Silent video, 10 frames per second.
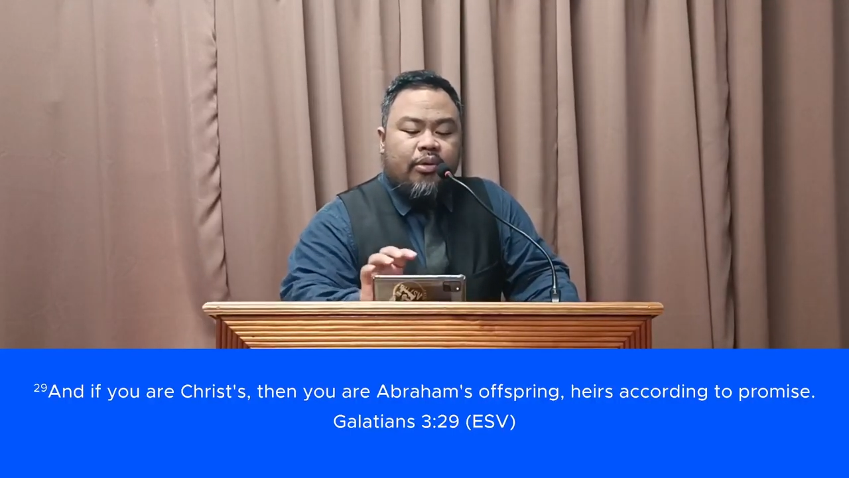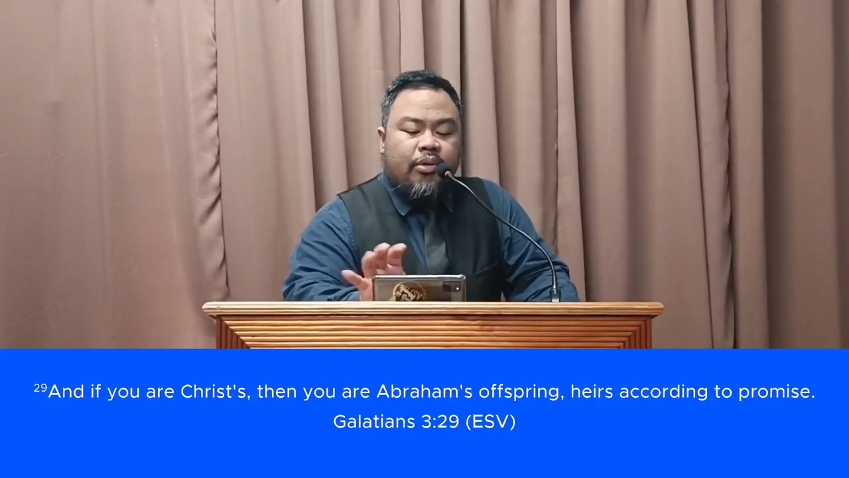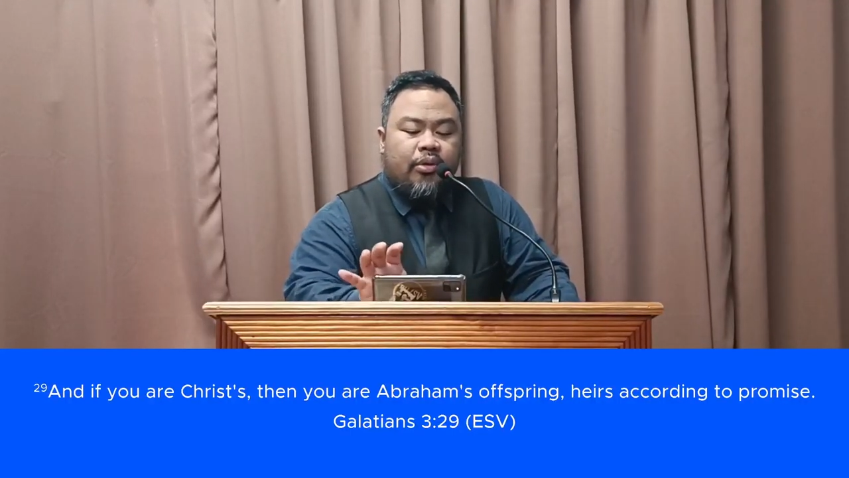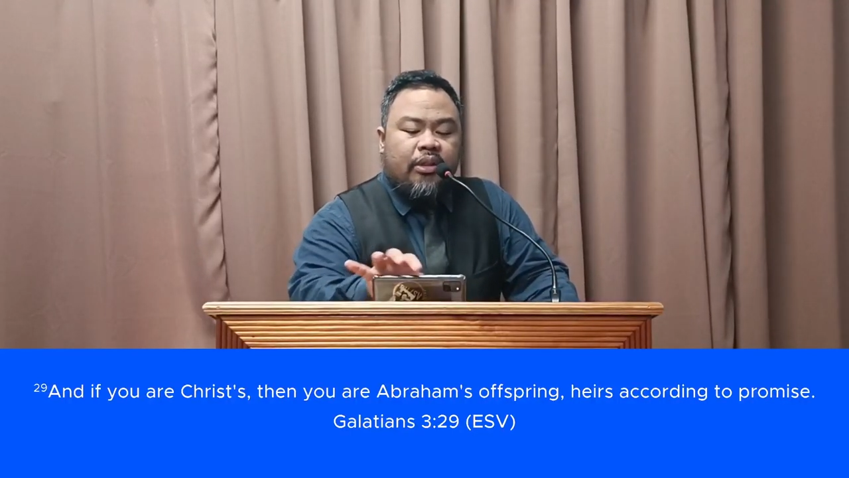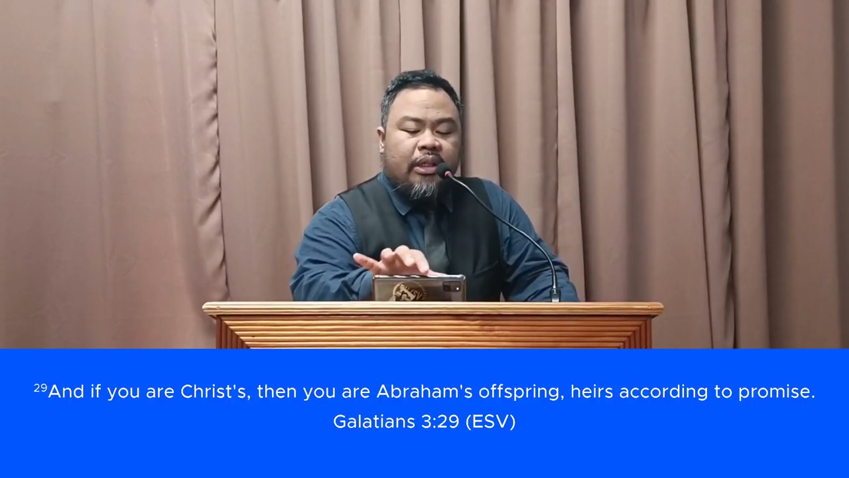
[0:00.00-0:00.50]

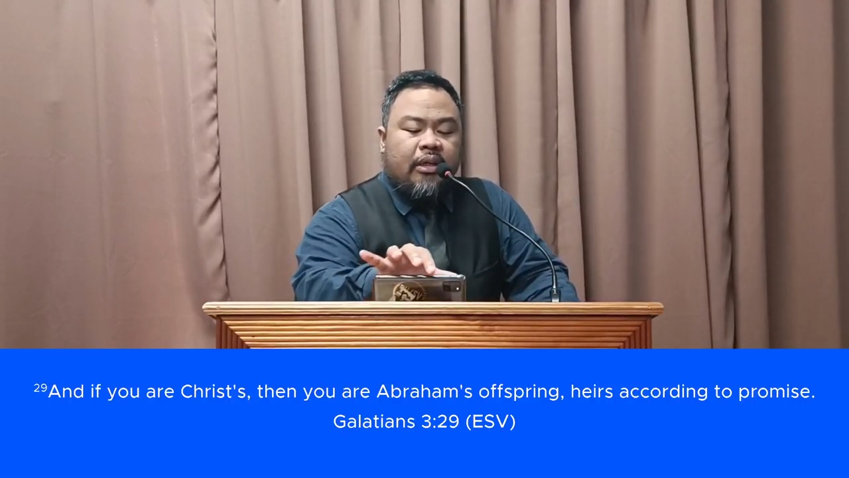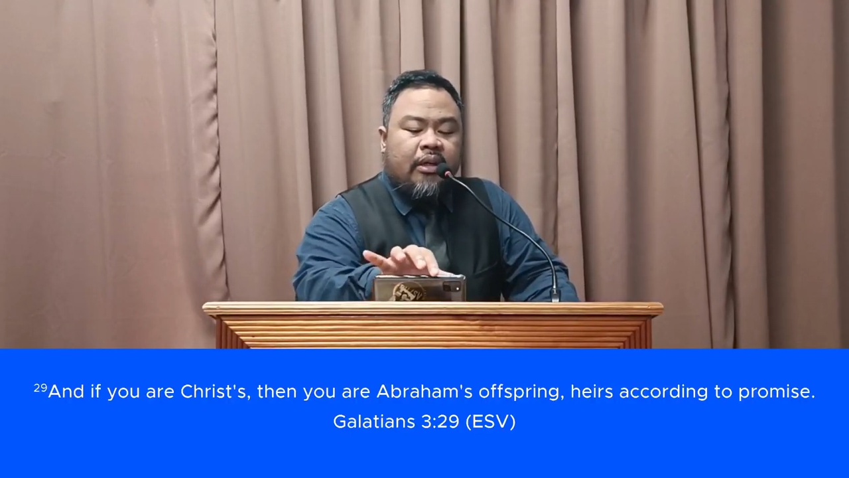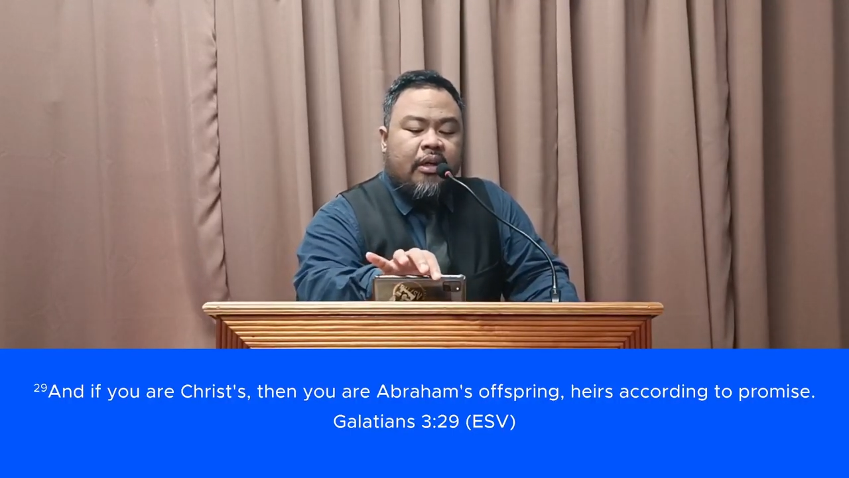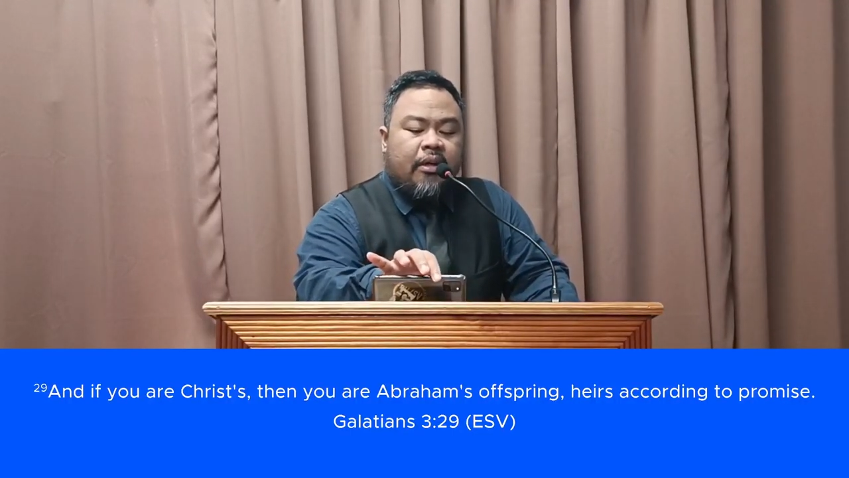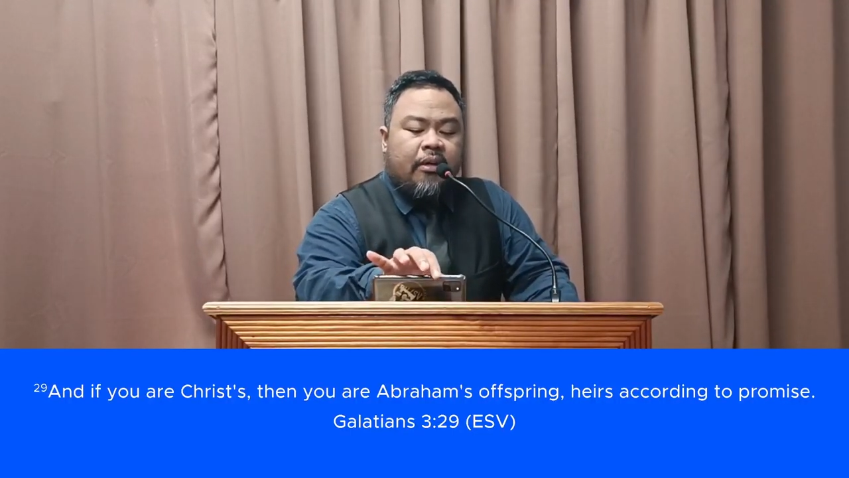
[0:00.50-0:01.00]
uh, unang
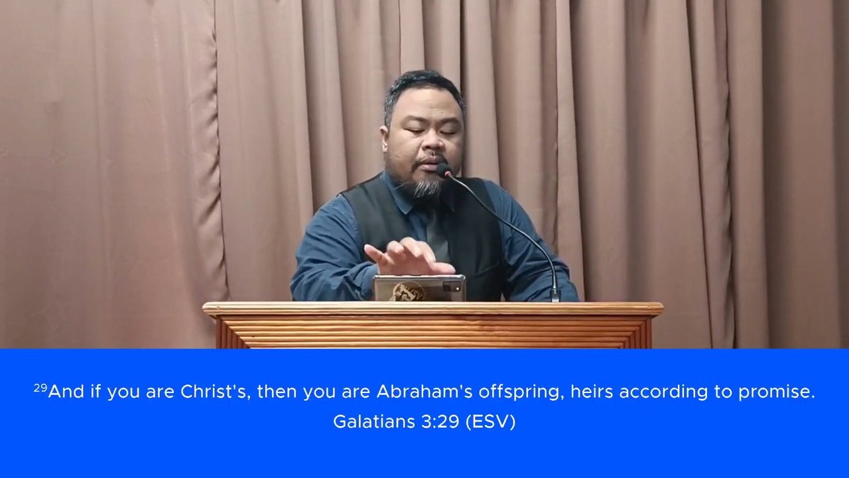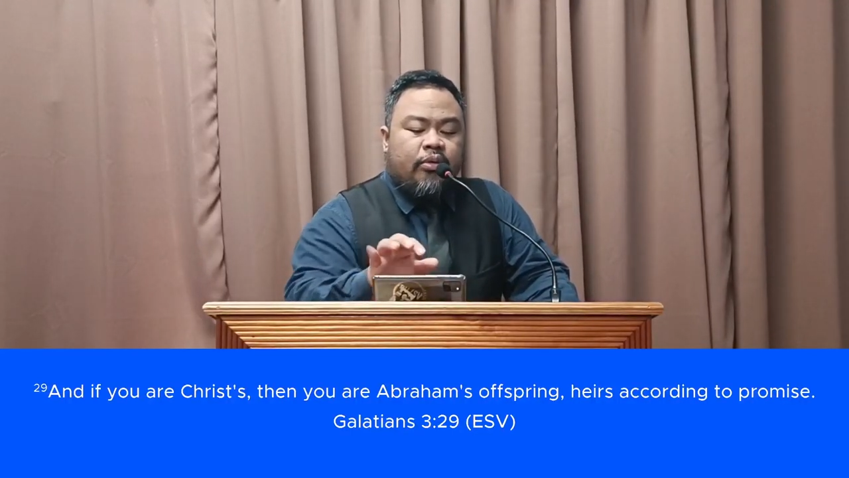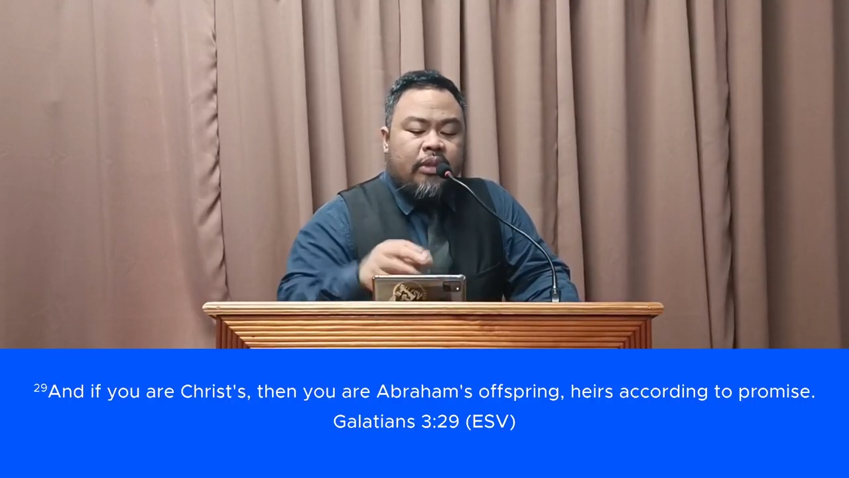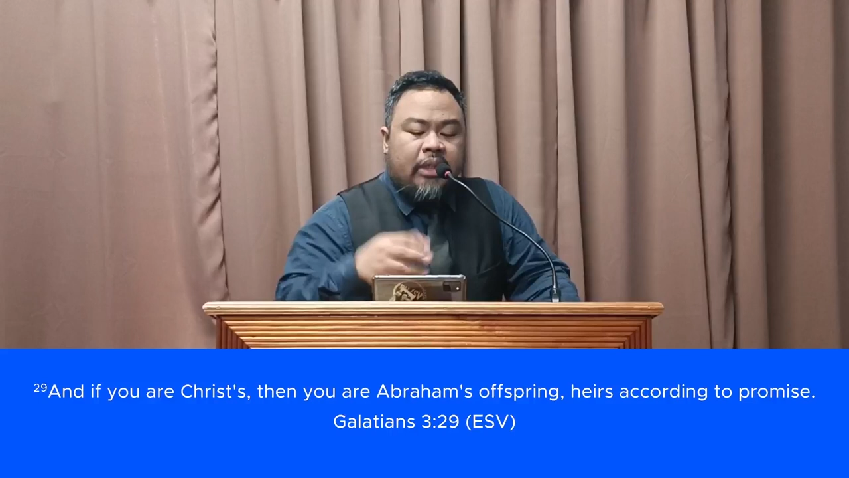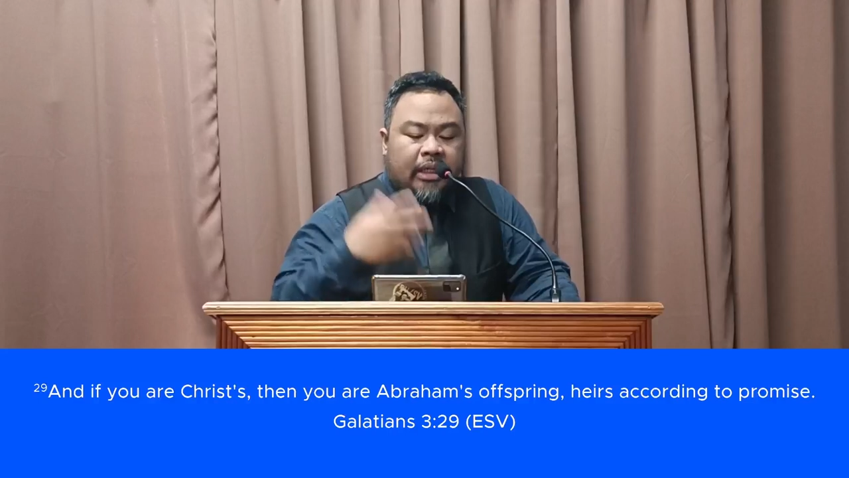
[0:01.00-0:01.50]
nakatanggap